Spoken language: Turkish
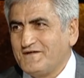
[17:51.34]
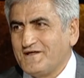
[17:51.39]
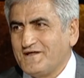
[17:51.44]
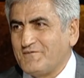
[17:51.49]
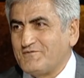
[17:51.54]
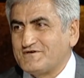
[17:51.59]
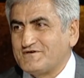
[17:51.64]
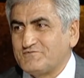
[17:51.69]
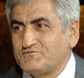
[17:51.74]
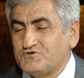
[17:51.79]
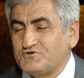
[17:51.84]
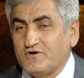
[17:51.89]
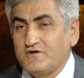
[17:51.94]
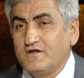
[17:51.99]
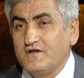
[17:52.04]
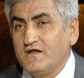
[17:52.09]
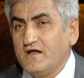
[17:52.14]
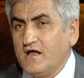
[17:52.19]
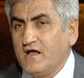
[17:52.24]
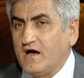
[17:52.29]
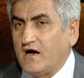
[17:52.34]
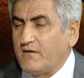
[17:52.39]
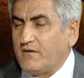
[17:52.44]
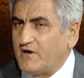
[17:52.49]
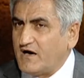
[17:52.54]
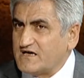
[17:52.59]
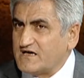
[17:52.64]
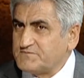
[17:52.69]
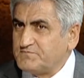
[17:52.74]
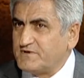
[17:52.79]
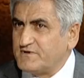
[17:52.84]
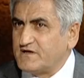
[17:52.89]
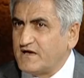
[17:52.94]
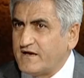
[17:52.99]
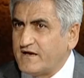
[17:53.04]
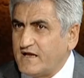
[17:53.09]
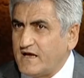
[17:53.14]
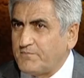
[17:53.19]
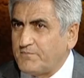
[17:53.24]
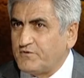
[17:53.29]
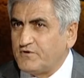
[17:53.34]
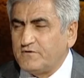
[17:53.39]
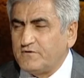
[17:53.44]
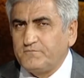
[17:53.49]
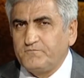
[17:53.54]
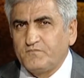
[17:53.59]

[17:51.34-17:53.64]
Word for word: Yapacak bir şey yok. Ama aspir ya ne yapıyor?